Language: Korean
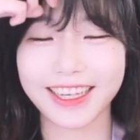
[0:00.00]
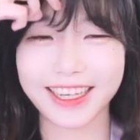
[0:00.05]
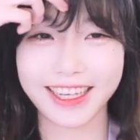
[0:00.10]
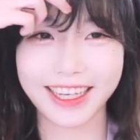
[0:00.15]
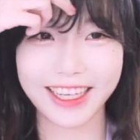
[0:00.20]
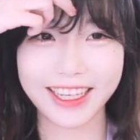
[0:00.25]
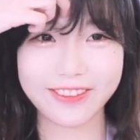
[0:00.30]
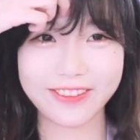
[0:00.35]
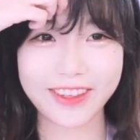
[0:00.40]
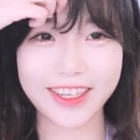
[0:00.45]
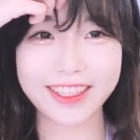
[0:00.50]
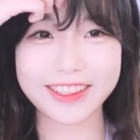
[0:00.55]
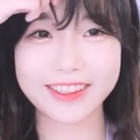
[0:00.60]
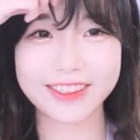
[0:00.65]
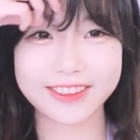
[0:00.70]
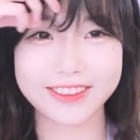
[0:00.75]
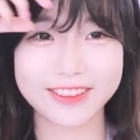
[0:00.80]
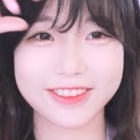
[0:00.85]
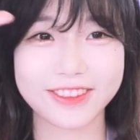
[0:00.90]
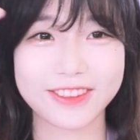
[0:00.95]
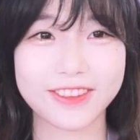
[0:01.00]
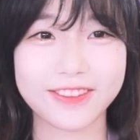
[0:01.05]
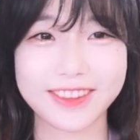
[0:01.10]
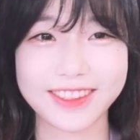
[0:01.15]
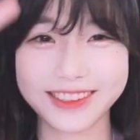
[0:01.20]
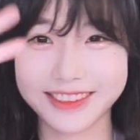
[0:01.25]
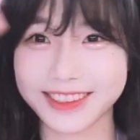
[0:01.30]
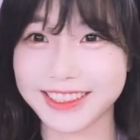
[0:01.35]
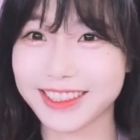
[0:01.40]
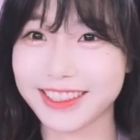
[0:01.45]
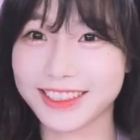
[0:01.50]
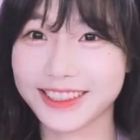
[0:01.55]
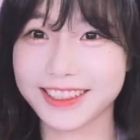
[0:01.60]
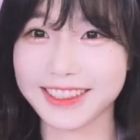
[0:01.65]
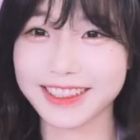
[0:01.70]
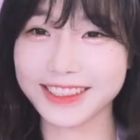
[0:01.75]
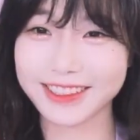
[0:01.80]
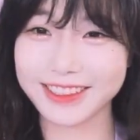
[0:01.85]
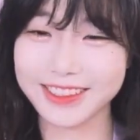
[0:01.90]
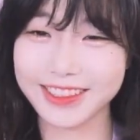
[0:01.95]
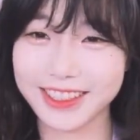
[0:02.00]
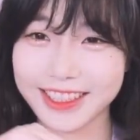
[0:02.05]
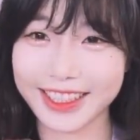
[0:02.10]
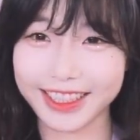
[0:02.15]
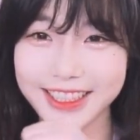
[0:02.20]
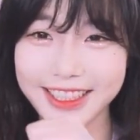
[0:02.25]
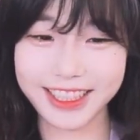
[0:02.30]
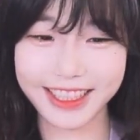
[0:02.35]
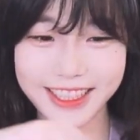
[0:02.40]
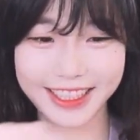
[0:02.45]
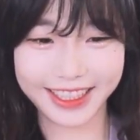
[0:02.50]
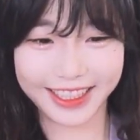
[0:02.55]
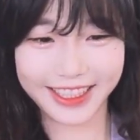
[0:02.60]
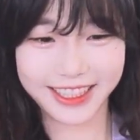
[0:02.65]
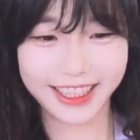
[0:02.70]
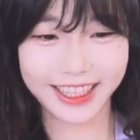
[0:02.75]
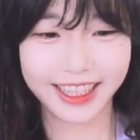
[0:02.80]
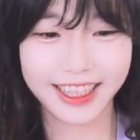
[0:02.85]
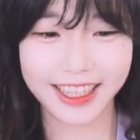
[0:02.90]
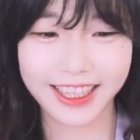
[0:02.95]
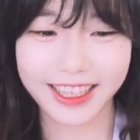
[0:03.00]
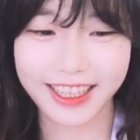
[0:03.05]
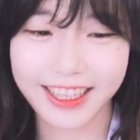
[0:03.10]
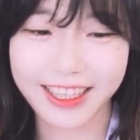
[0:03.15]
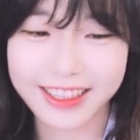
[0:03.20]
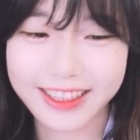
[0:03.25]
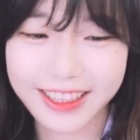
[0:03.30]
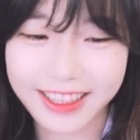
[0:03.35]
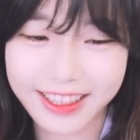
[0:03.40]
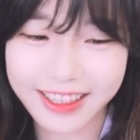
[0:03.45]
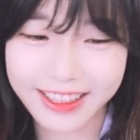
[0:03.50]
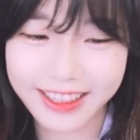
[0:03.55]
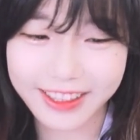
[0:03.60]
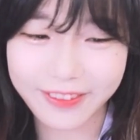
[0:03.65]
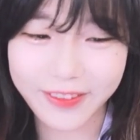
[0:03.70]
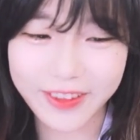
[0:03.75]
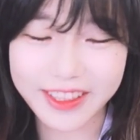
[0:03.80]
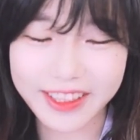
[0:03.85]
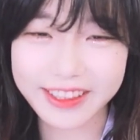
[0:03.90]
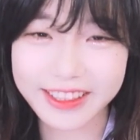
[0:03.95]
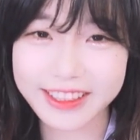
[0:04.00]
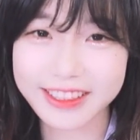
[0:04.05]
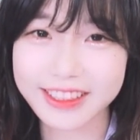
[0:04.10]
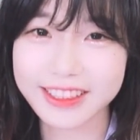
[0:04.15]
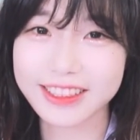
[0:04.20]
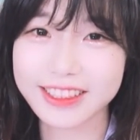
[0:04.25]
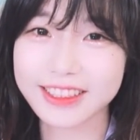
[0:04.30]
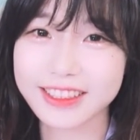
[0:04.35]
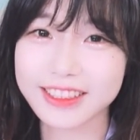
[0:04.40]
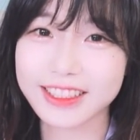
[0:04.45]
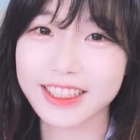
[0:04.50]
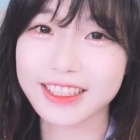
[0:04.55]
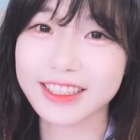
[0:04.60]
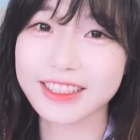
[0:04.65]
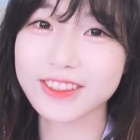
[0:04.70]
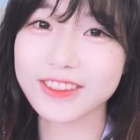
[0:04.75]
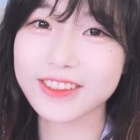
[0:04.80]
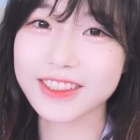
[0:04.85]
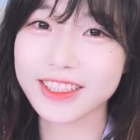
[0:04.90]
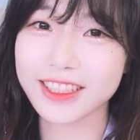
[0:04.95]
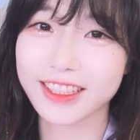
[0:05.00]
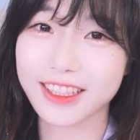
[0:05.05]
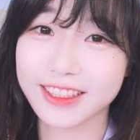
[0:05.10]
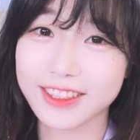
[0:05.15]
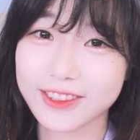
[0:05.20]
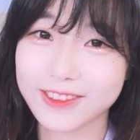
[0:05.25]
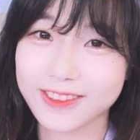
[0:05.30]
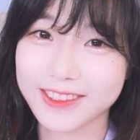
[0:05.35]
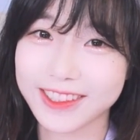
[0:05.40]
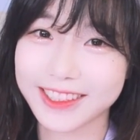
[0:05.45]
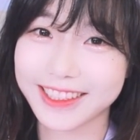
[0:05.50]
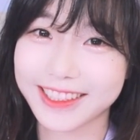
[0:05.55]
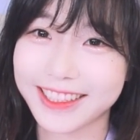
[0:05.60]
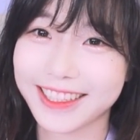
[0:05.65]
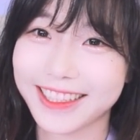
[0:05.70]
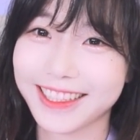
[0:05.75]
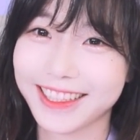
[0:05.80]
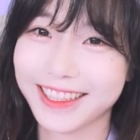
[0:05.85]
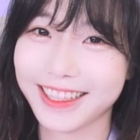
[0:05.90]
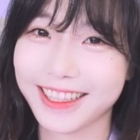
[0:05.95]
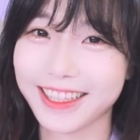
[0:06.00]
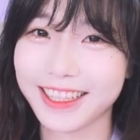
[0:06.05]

아유 8개월 구독 고마워요 수련할래? 내가 필라테스를 진짜 2년째 다니고 있는데